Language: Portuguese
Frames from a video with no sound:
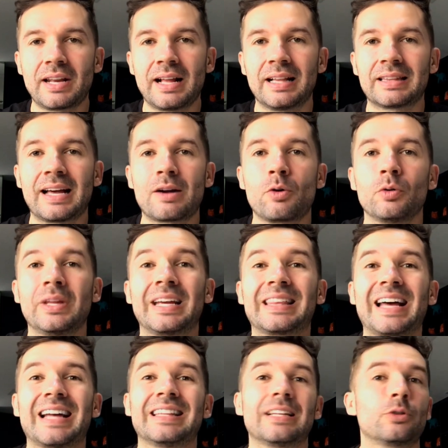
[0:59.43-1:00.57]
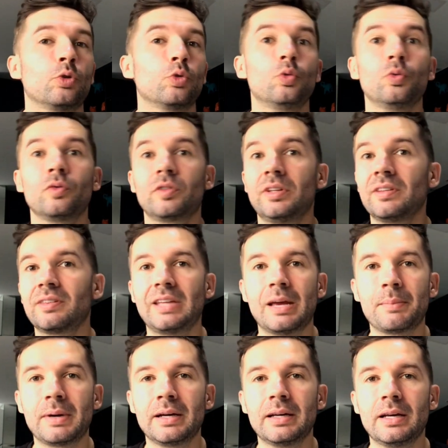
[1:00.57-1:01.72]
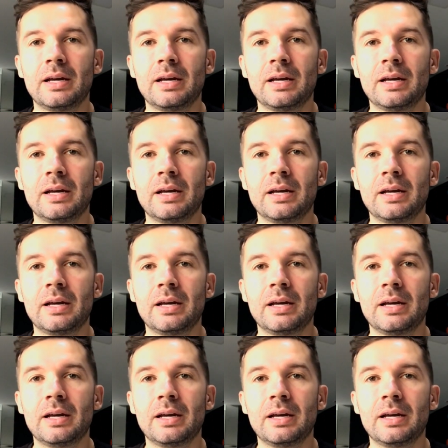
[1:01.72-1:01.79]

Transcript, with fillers: ela está conectada a todo um sistema.